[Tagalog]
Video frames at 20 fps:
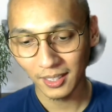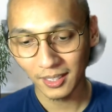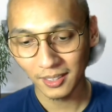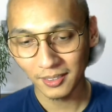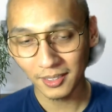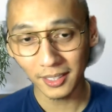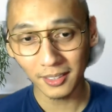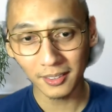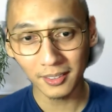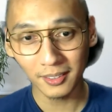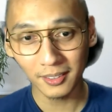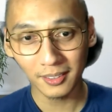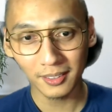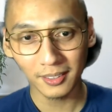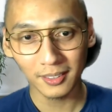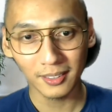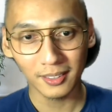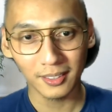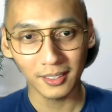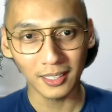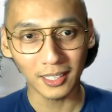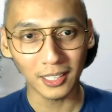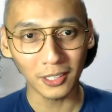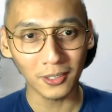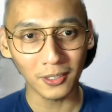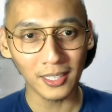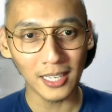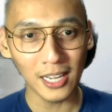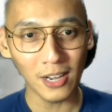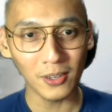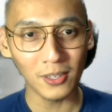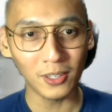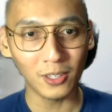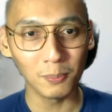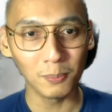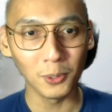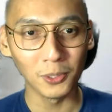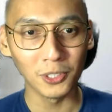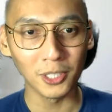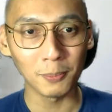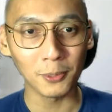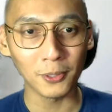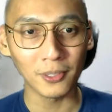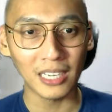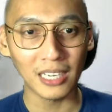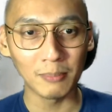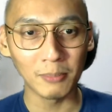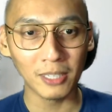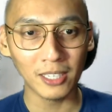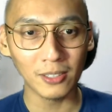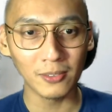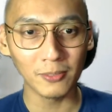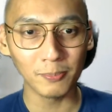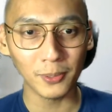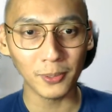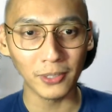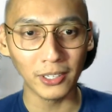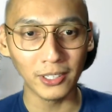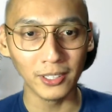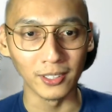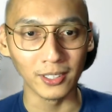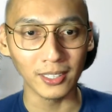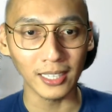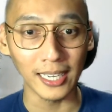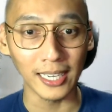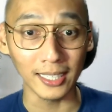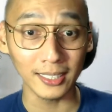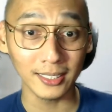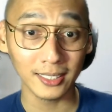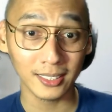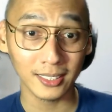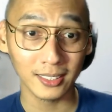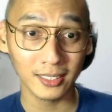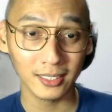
Then Nagkaroon na ako ng computer programming ano class.